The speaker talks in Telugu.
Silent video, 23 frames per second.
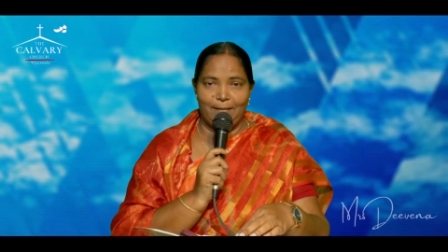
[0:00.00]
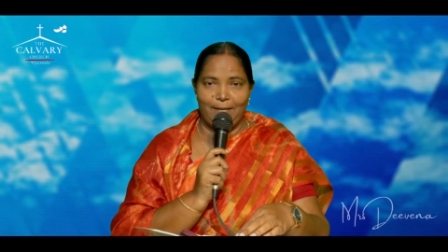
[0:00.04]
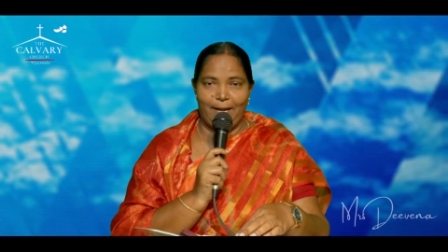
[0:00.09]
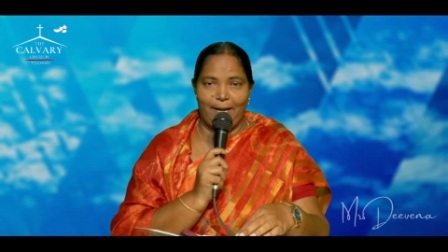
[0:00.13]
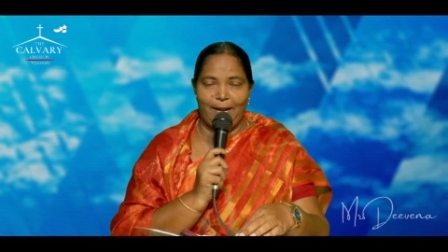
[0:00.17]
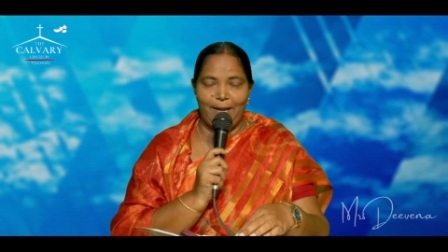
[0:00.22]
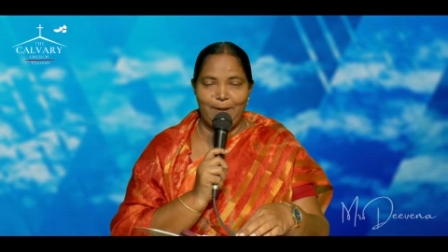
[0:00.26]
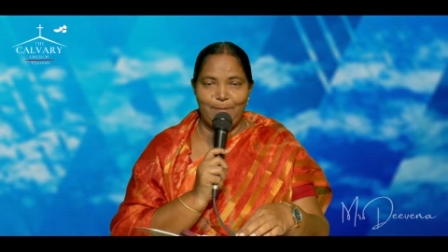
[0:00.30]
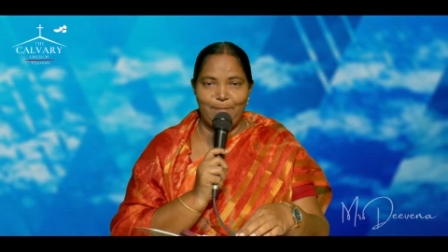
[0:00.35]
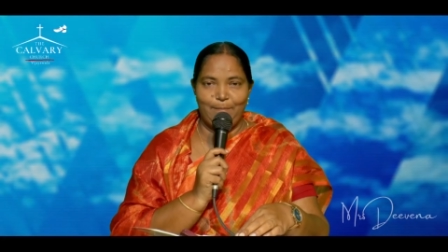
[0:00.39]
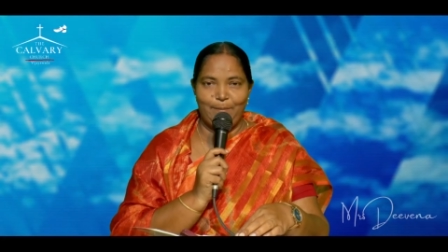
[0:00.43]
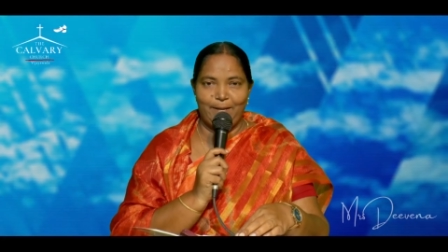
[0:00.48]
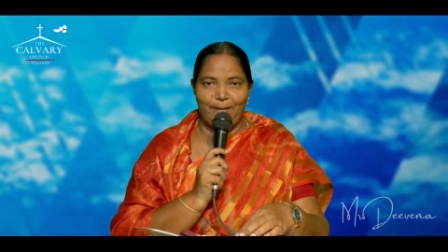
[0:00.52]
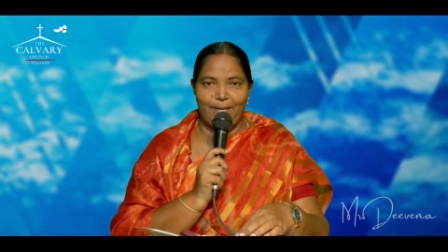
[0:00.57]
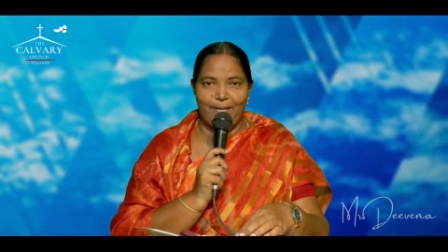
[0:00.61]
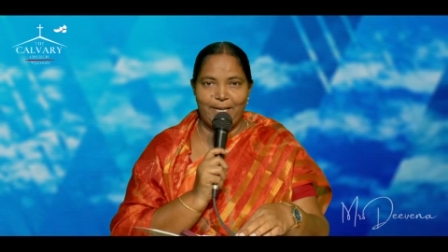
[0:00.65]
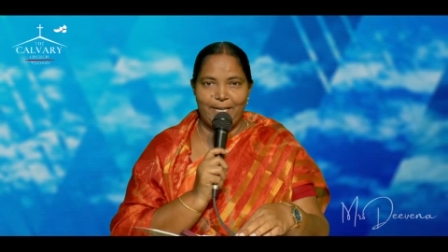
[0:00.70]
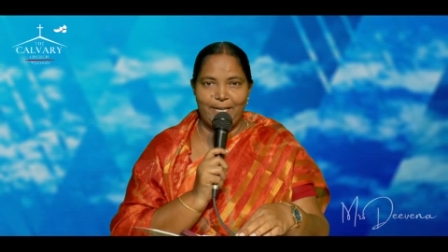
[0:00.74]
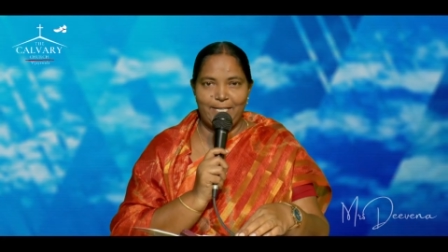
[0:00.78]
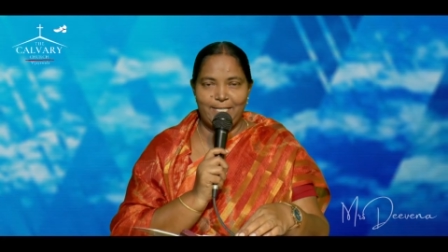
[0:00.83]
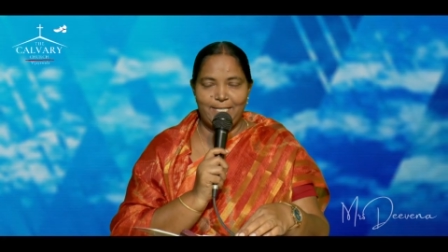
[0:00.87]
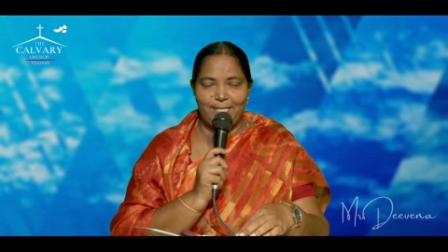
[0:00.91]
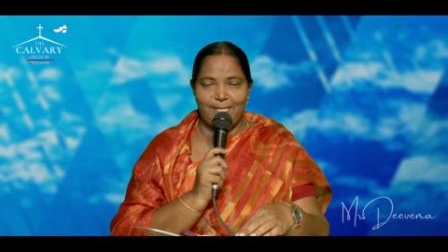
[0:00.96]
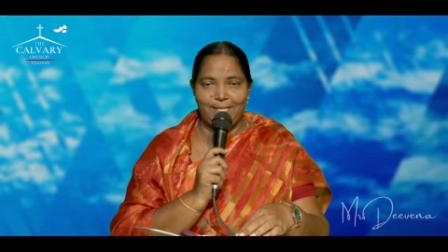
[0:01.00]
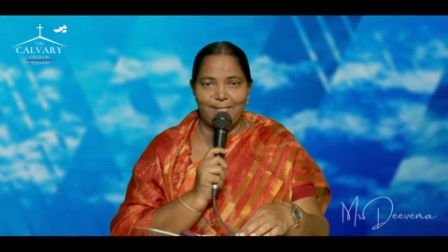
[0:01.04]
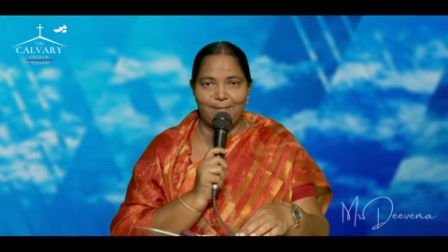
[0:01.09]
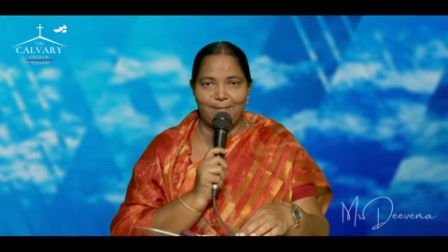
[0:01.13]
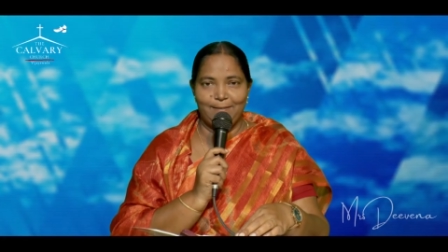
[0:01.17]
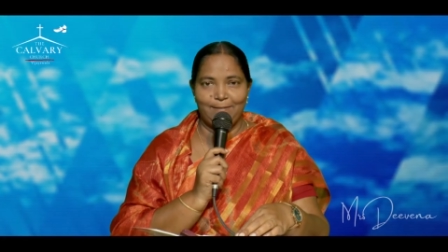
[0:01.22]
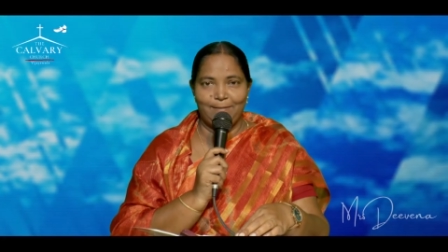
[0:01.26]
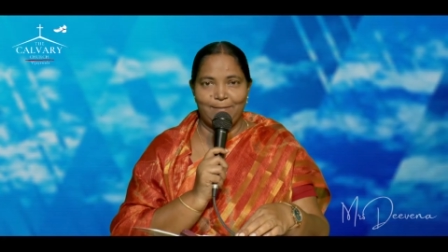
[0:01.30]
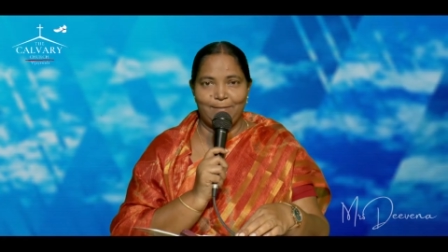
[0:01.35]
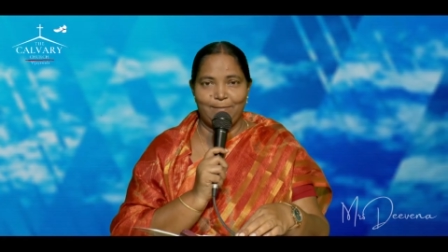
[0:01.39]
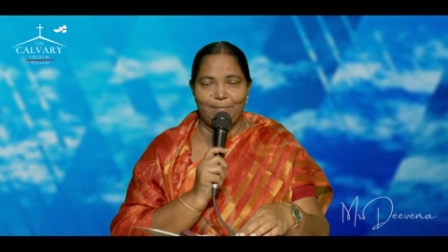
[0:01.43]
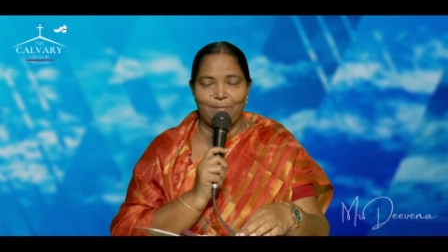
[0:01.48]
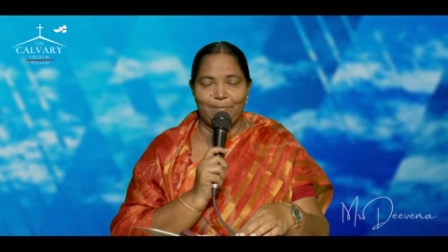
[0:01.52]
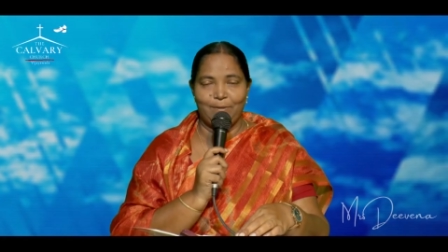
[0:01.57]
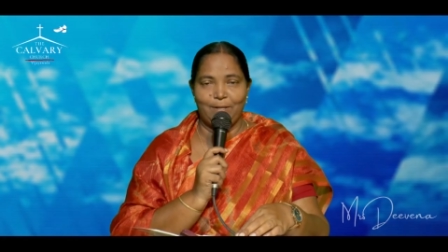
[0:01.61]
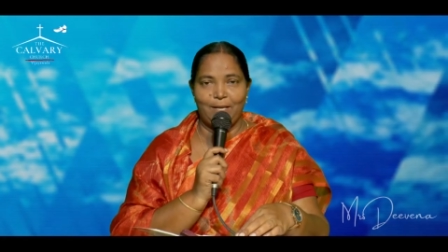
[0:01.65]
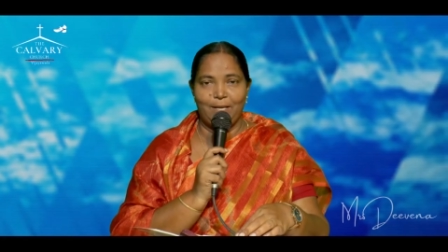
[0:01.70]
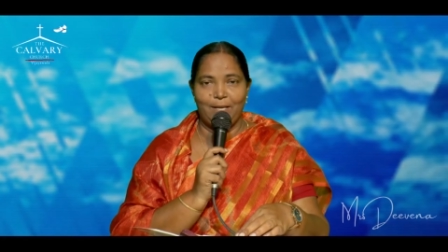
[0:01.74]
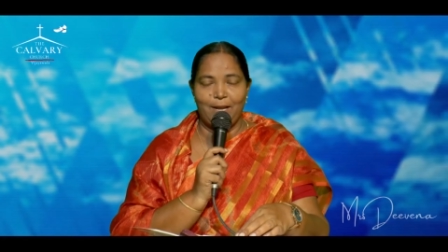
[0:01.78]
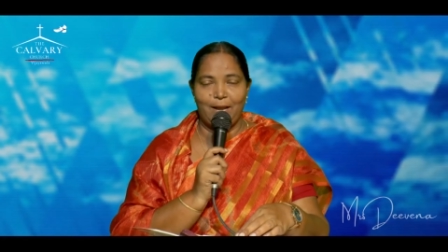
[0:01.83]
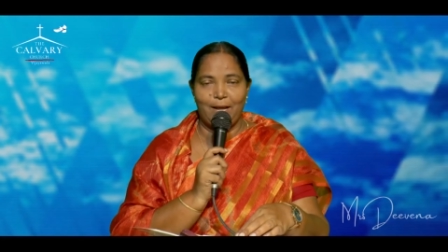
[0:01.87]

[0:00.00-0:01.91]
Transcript: గ్రాండ్ పేరెంట్స్ ఈ